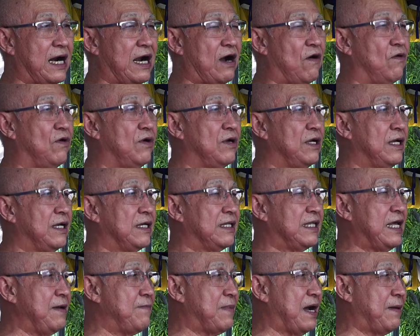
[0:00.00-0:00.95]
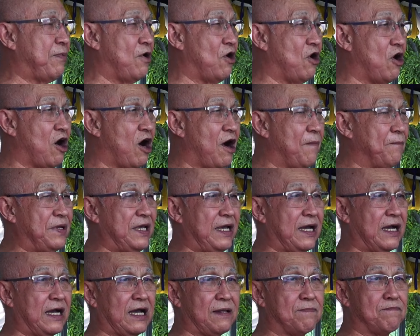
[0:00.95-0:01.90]
เราได้มาพร้อมเพีย
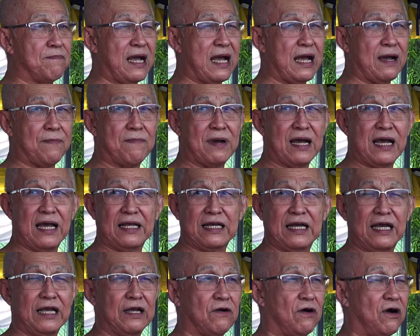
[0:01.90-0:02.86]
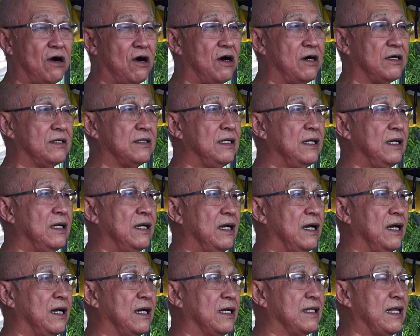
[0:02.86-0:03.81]
งกันมากมายไก่กอง
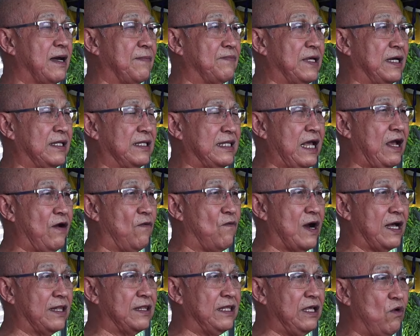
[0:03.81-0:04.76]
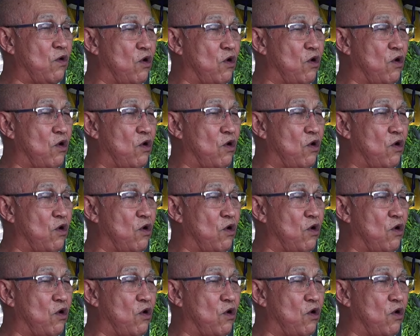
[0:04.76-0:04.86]
นับตั้งแต่วันที่